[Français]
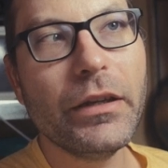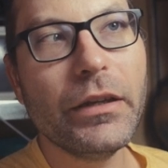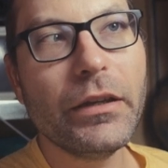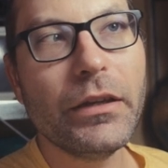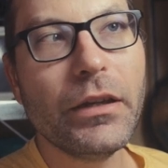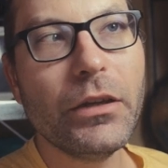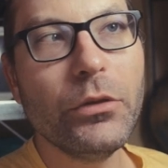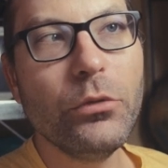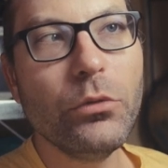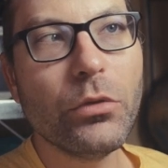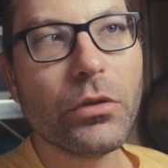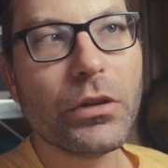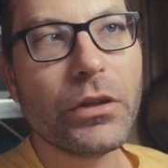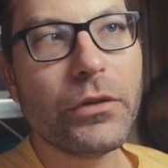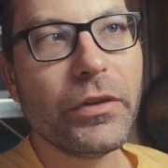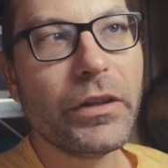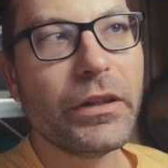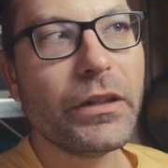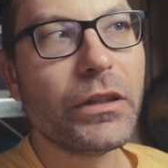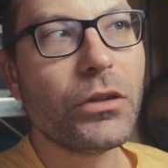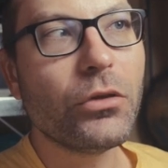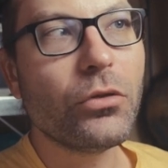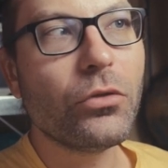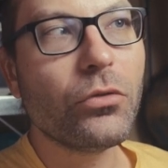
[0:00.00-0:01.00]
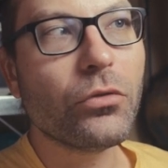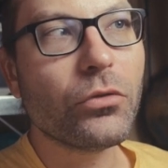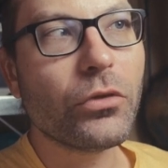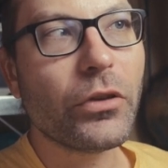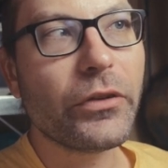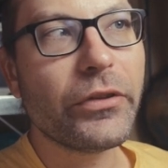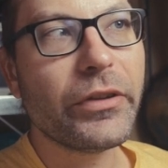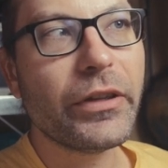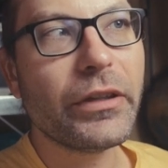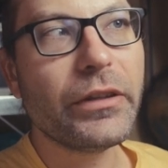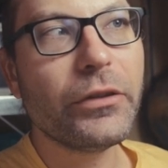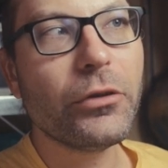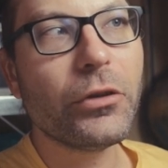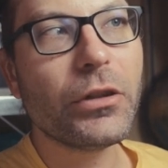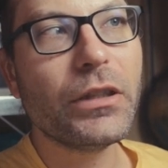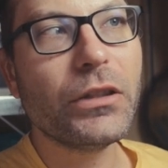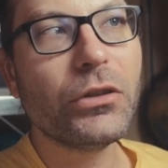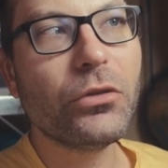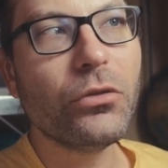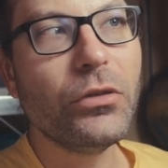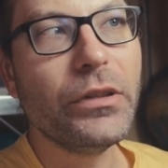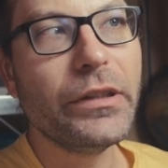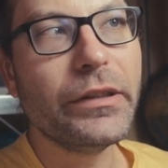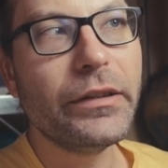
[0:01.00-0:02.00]
elle a eu en effet des condensateurs
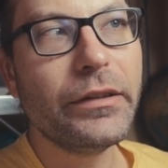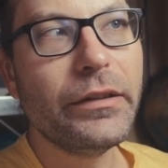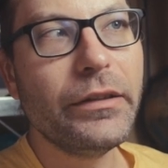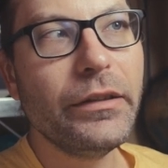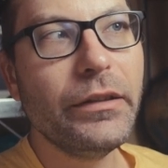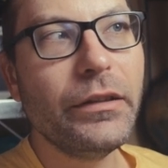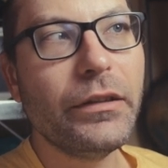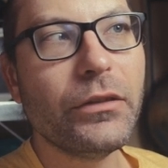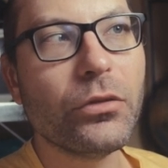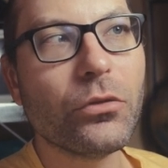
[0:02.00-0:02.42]
électrolytiques